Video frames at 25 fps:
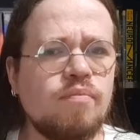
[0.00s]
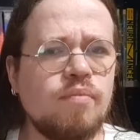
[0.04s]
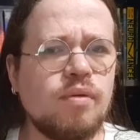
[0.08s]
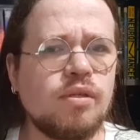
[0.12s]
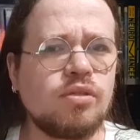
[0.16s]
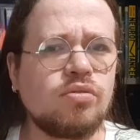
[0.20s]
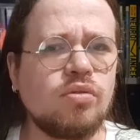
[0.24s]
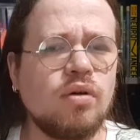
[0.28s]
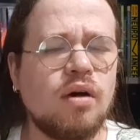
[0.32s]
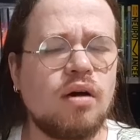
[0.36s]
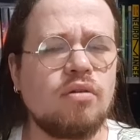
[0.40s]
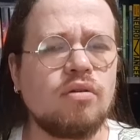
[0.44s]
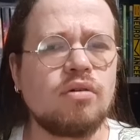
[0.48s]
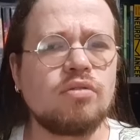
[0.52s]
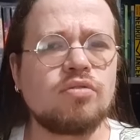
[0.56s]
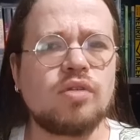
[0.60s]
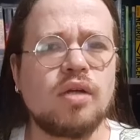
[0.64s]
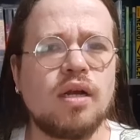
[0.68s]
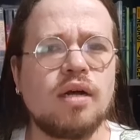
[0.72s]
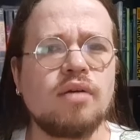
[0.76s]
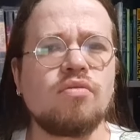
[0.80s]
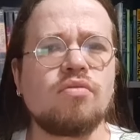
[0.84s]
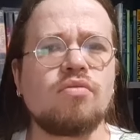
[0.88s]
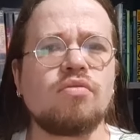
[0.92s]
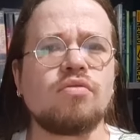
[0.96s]
Pessoal, eu
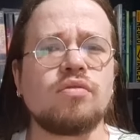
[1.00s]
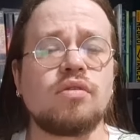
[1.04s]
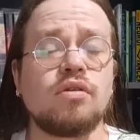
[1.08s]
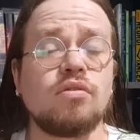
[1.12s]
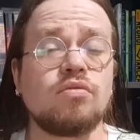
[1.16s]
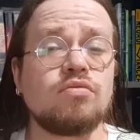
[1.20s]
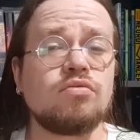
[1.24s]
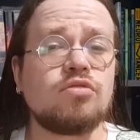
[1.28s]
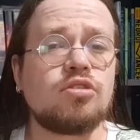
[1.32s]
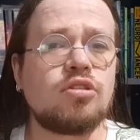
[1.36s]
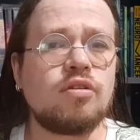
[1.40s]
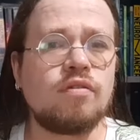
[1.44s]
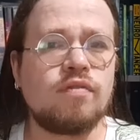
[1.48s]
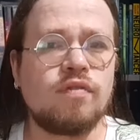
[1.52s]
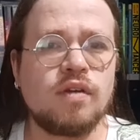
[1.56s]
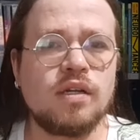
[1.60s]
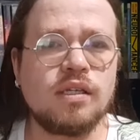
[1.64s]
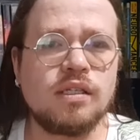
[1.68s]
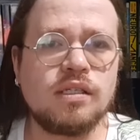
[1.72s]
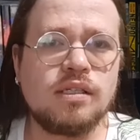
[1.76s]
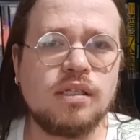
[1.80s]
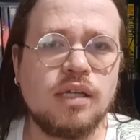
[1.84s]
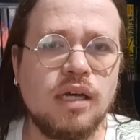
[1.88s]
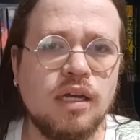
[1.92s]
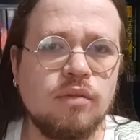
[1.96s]
trago conteúdo
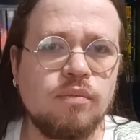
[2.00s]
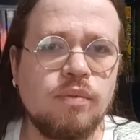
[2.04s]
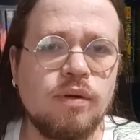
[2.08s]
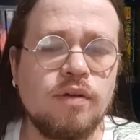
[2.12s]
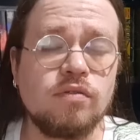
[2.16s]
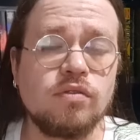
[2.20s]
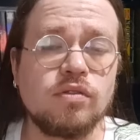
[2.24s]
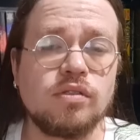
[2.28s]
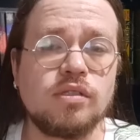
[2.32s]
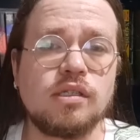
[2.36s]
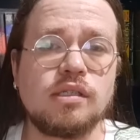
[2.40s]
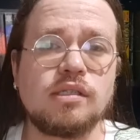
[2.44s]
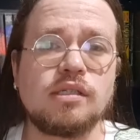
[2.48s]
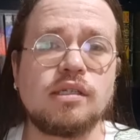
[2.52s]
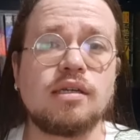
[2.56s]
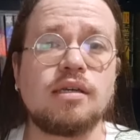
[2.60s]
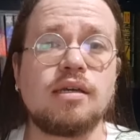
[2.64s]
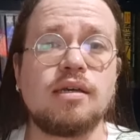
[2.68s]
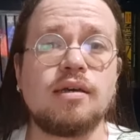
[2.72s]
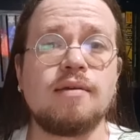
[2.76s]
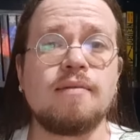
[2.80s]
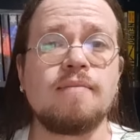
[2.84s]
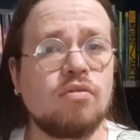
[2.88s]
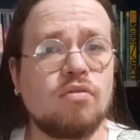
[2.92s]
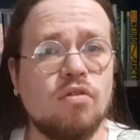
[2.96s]
diferenciado para vocês
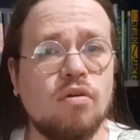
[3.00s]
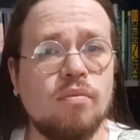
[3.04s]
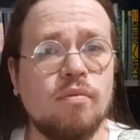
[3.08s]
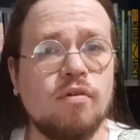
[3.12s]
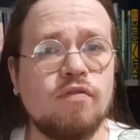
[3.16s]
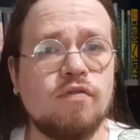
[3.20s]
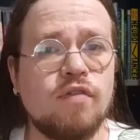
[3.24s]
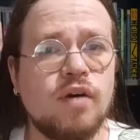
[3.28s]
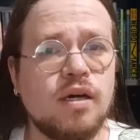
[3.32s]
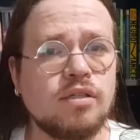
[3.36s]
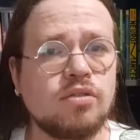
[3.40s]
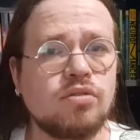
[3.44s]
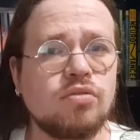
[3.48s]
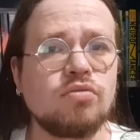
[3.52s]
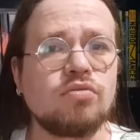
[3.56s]
aqui. Como eu faço